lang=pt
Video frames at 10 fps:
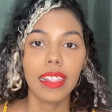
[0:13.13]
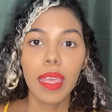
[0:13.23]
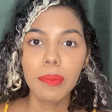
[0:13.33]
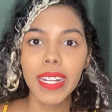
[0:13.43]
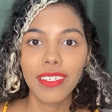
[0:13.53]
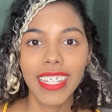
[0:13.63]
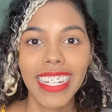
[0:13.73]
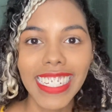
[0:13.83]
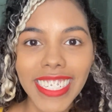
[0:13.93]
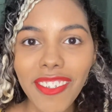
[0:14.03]
Lembrando que
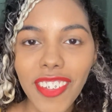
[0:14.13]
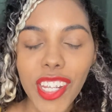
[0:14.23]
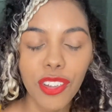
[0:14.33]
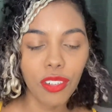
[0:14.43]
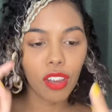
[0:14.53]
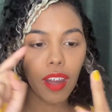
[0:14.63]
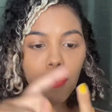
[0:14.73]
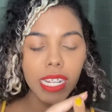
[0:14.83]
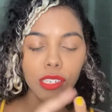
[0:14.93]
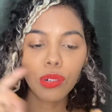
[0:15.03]
nesse vídeo eu
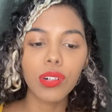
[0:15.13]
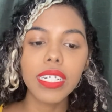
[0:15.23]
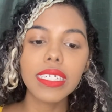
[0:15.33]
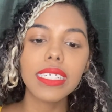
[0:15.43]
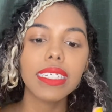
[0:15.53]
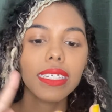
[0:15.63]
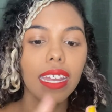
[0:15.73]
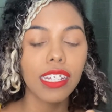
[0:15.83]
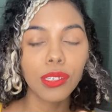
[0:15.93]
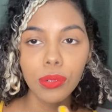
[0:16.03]
abro as coisas,
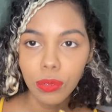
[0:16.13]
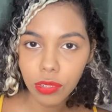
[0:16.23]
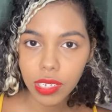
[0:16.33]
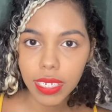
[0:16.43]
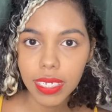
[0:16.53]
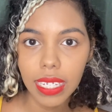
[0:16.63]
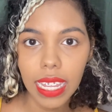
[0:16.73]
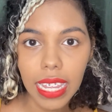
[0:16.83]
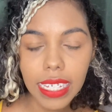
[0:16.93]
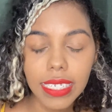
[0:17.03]
testo com
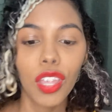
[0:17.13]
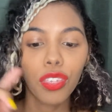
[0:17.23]
vocês,